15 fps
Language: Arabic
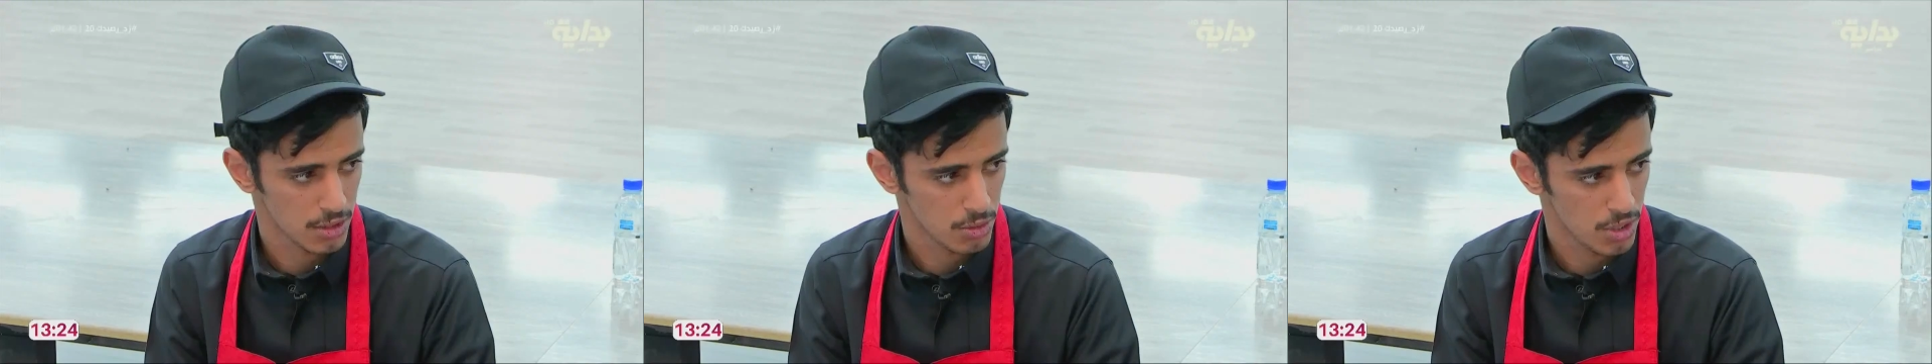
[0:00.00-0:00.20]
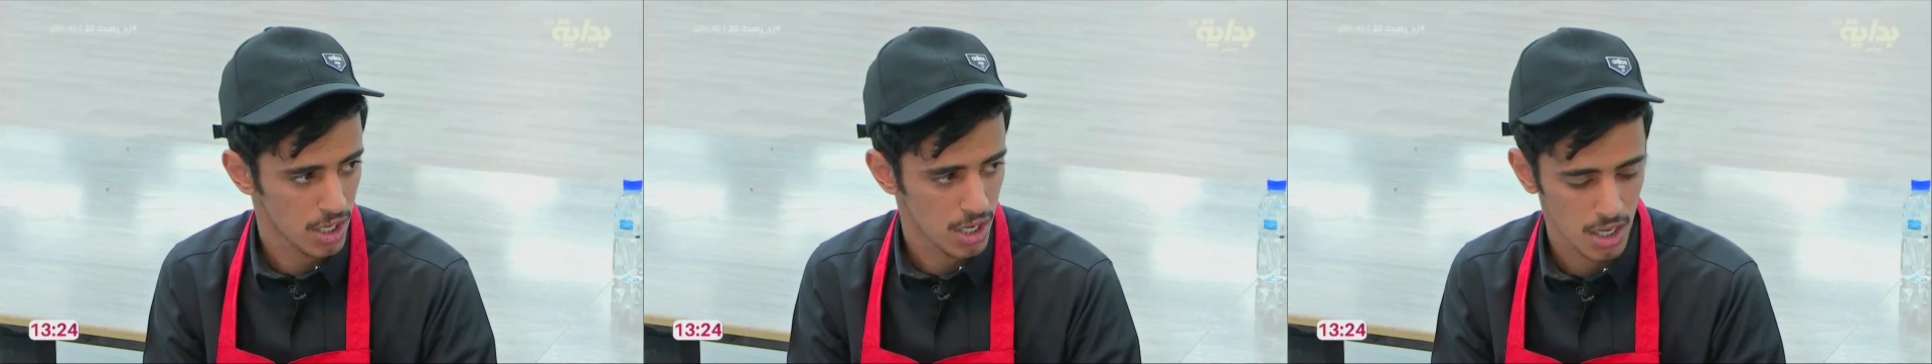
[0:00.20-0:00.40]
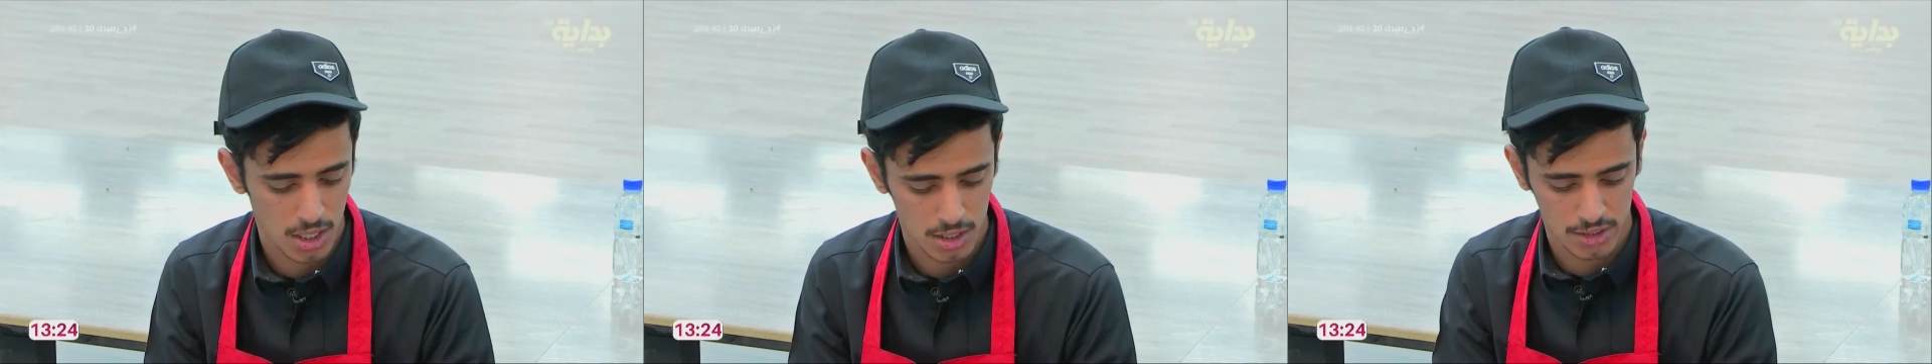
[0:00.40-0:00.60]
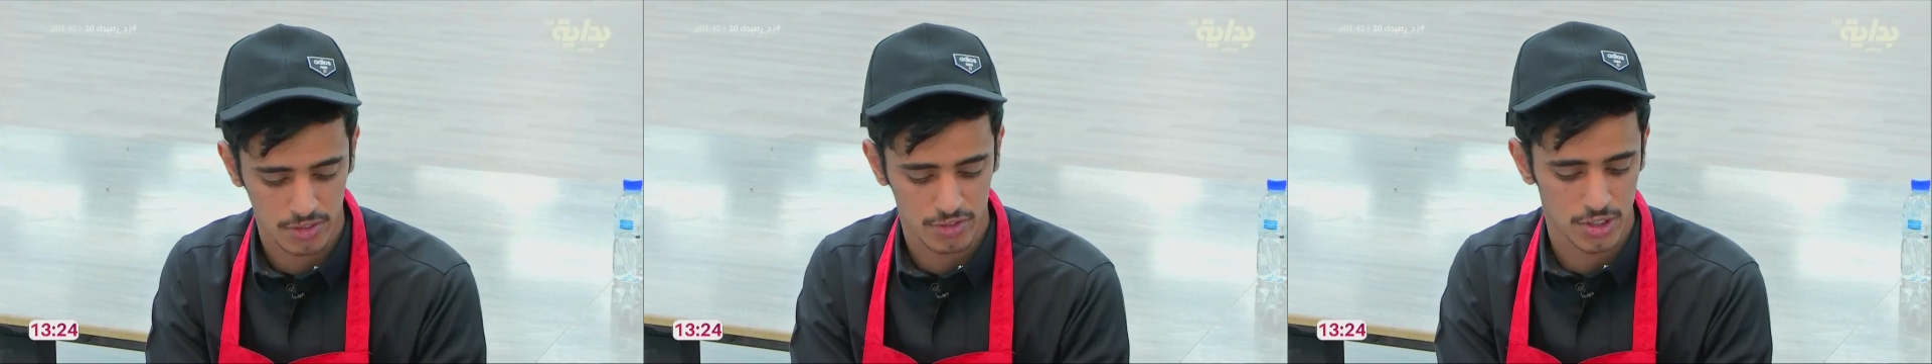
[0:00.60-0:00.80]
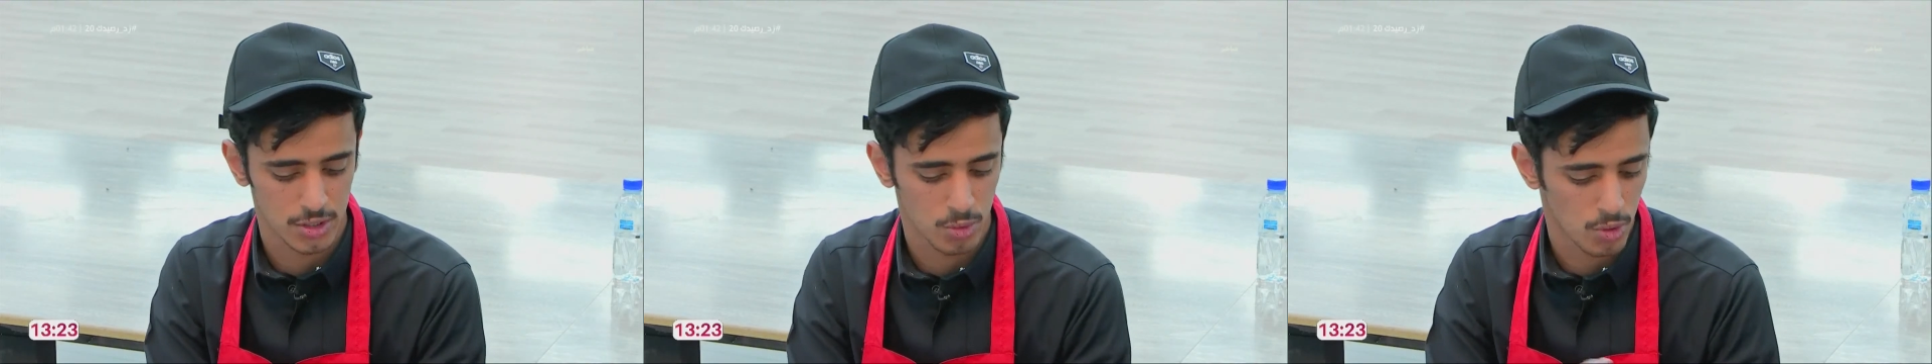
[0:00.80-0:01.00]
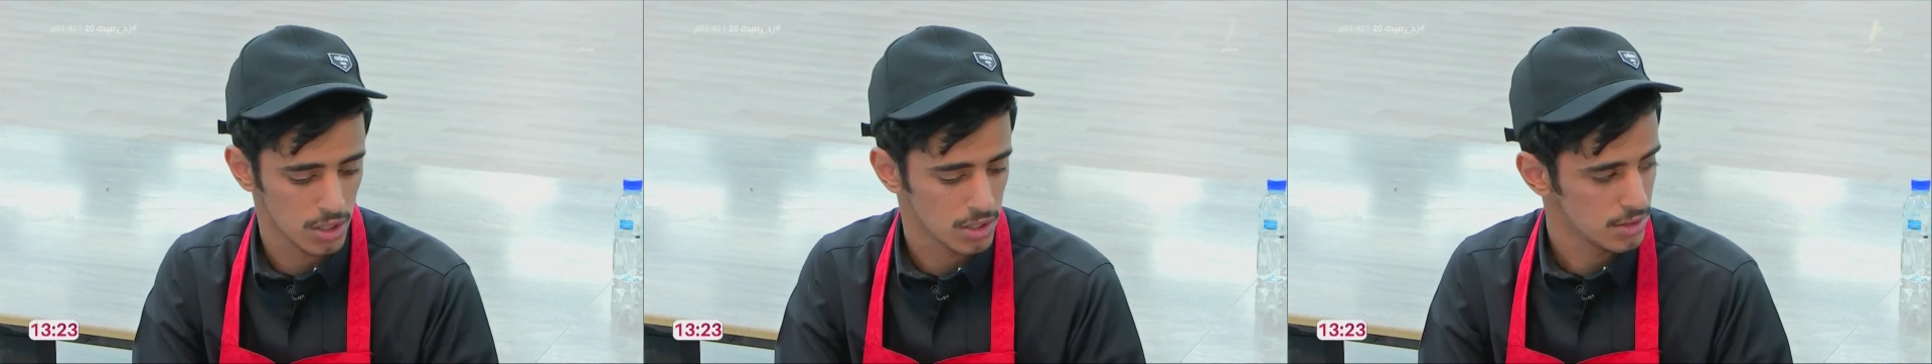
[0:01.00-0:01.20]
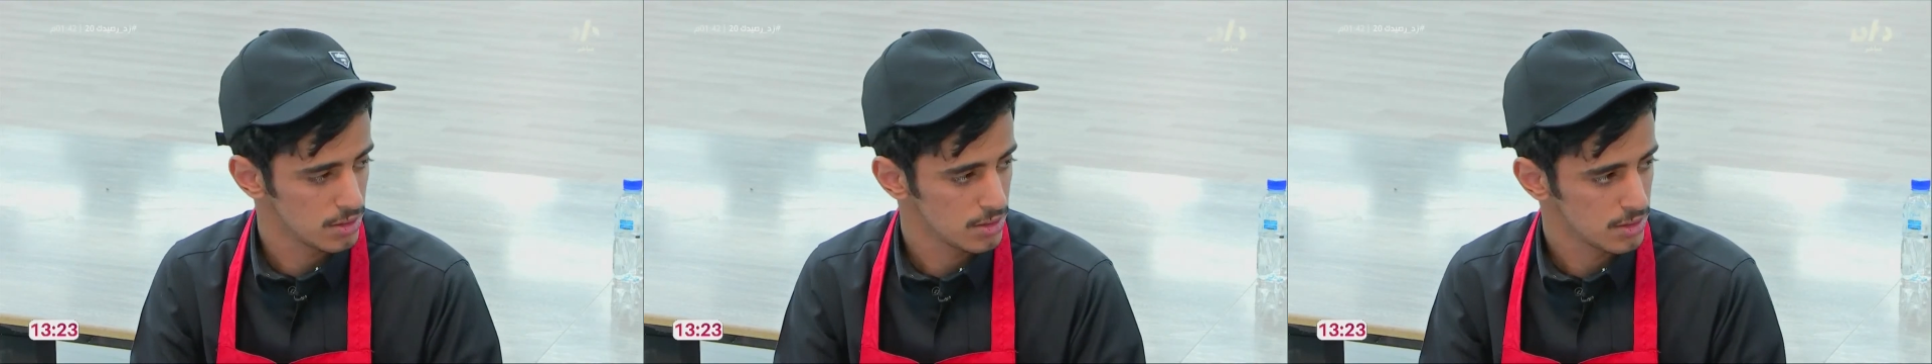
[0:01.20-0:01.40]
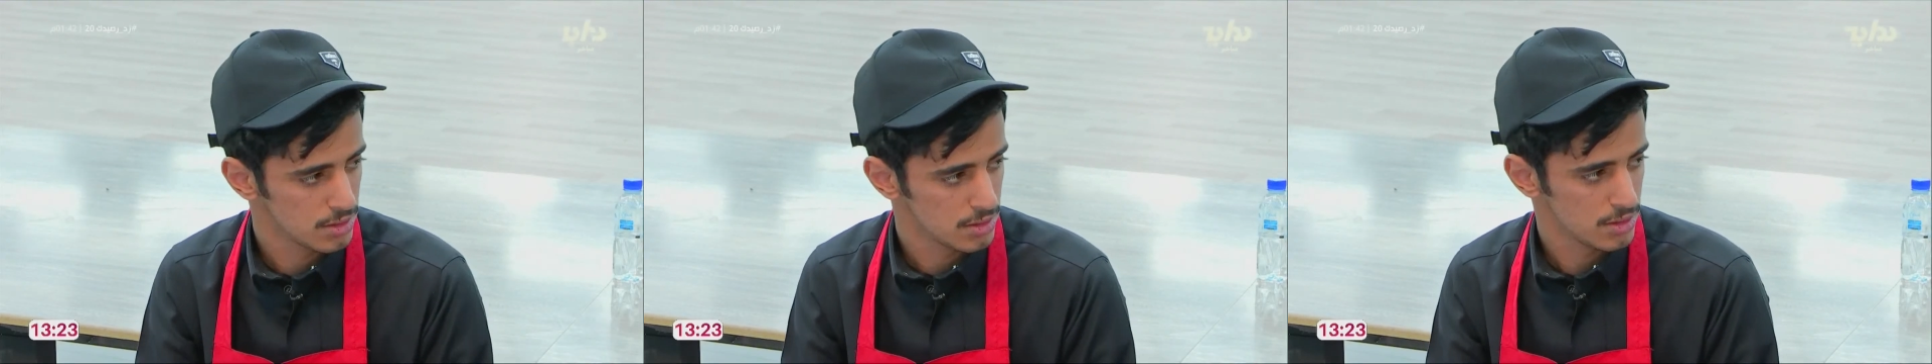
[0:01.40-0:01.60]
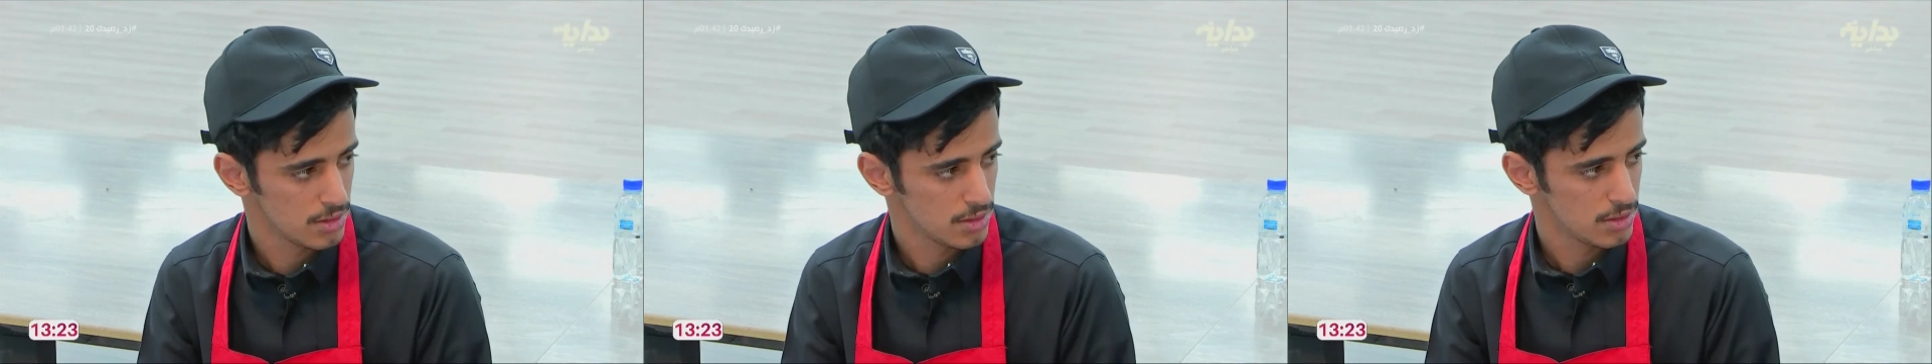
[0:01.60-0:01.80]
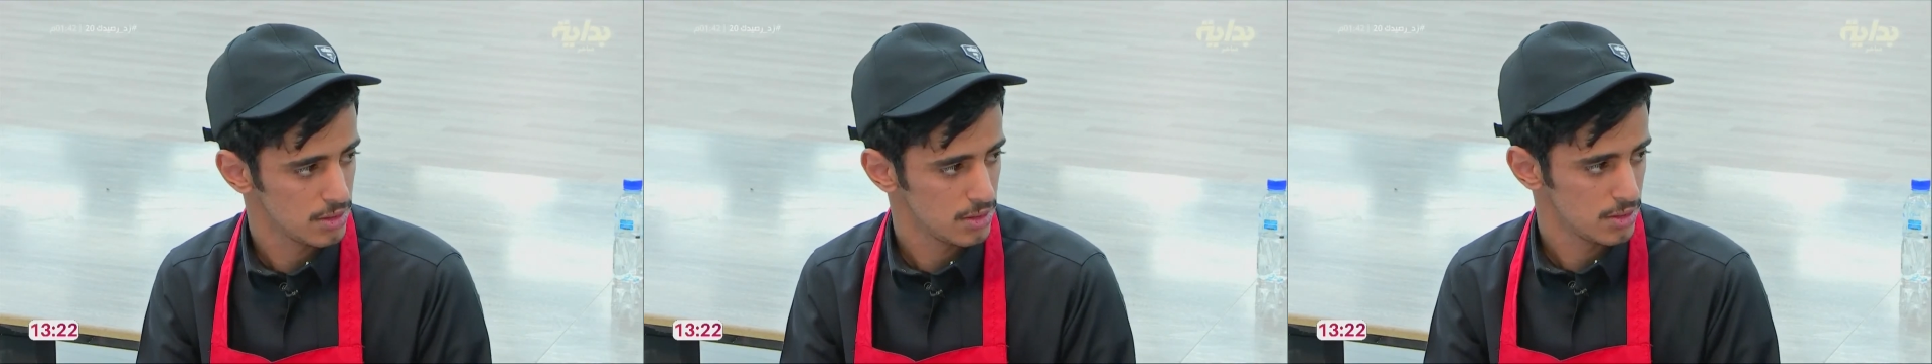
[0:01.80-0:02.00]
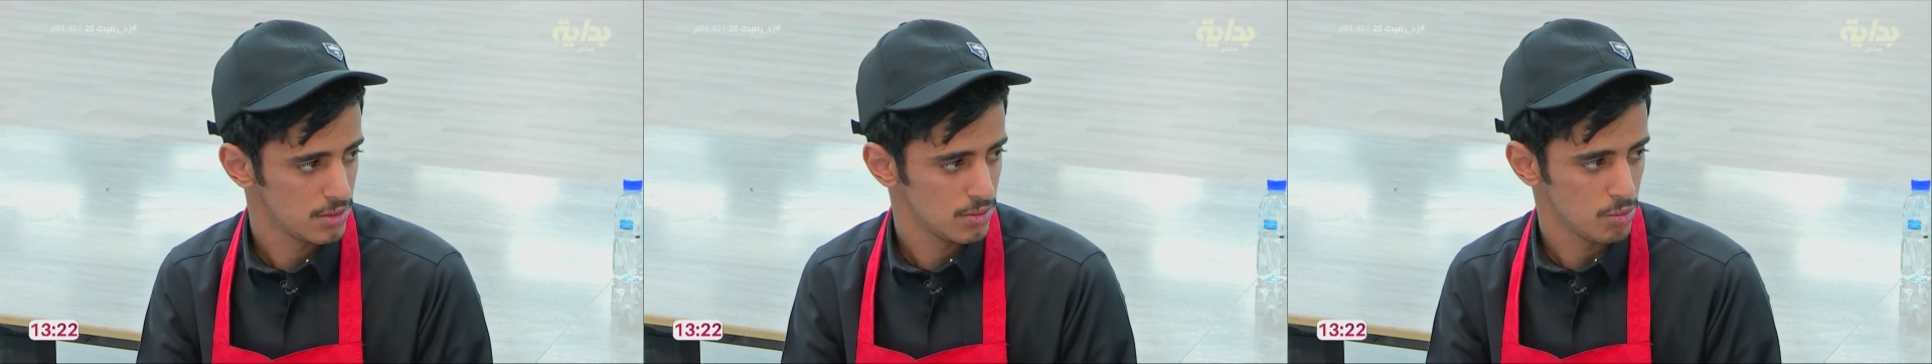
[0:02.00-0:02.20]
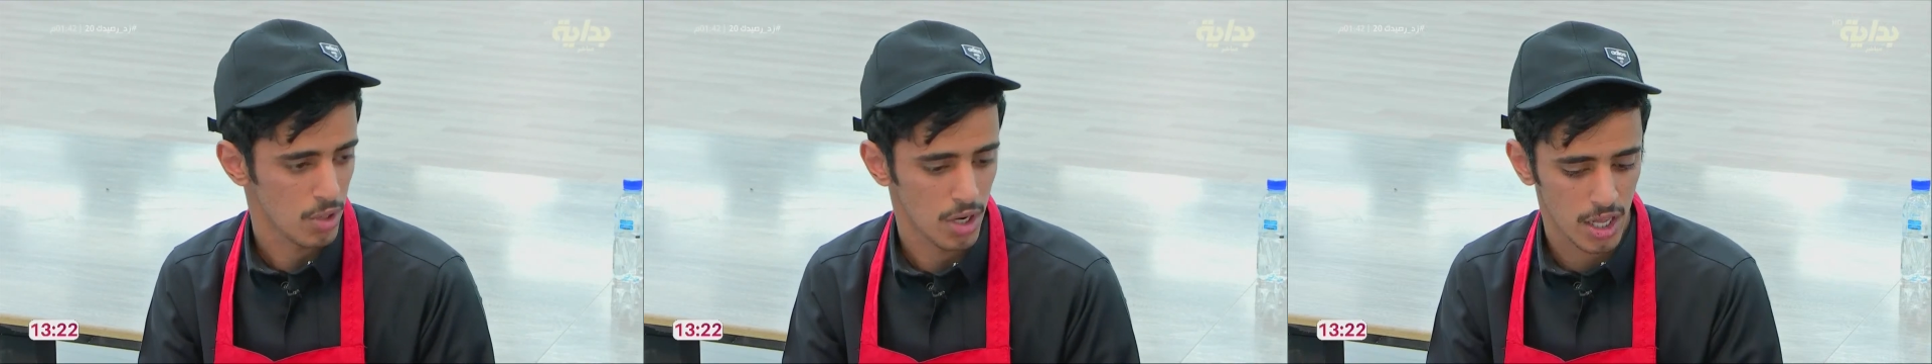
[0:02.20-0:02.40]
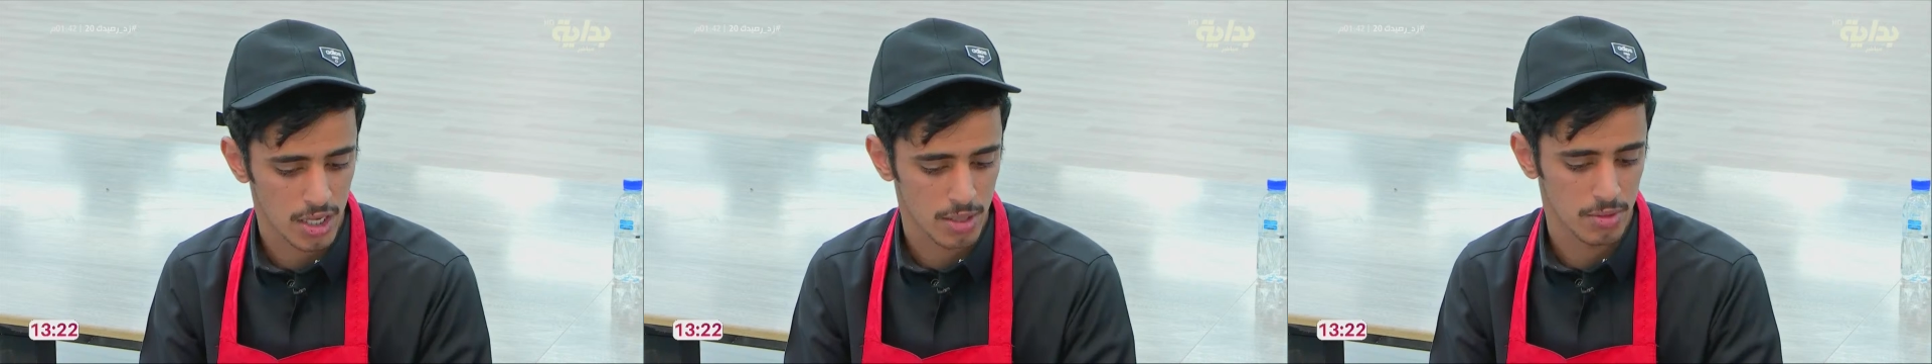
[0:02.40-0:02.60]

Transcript: انا وياها اطفي جوال والله